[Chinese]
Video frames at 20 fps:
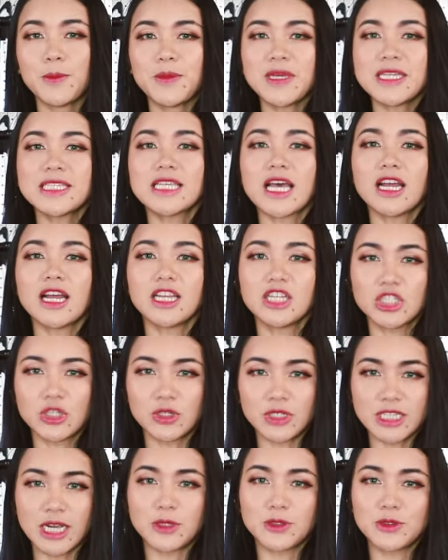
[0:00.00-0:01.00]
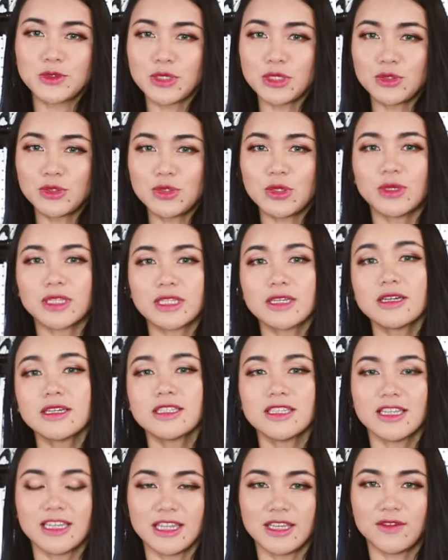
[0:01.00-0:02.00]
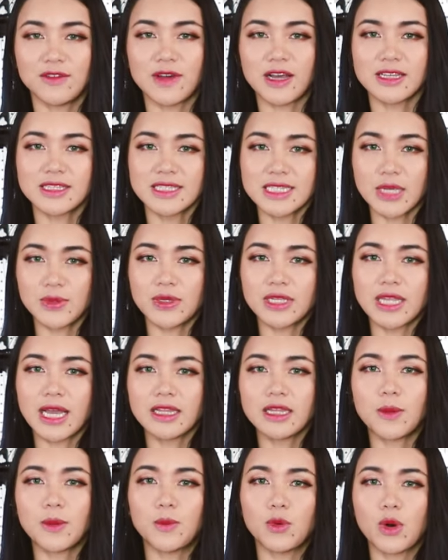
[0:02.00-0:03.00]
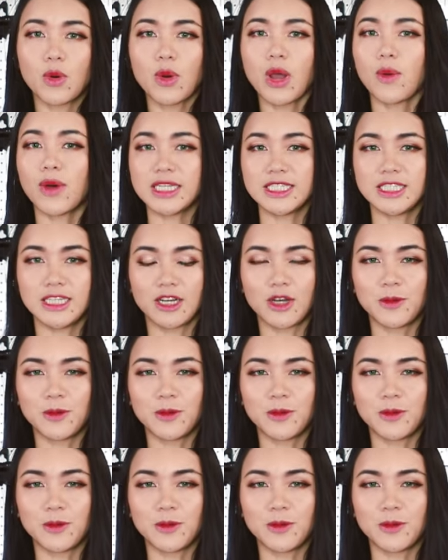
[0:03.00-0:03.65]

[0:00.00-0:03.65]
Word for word: P320 手枪最具有特色的地方在于它的模块化结